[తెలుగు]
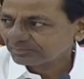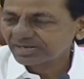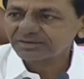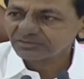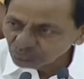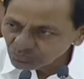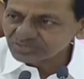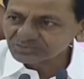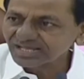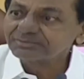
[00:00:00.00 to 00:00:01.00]
మెడలు నువ్వు
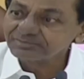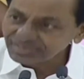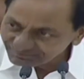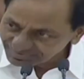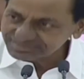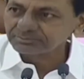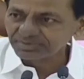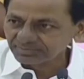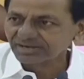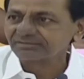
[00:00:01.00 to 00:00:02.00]
వంచుడు కానీ మేము వంచుతాం
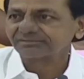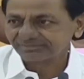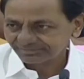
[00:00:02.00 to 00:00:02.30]
మీ మెడలు